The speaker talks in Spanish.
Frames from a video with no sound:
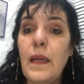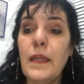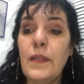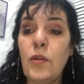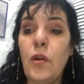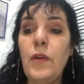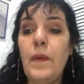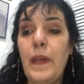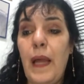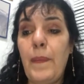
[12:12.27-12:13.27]
que son
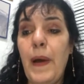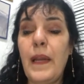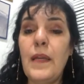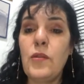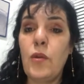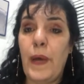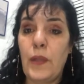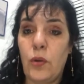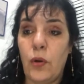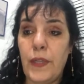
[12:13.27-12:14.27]
las barras o
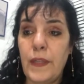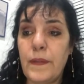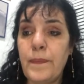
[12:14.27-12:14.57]
bastones.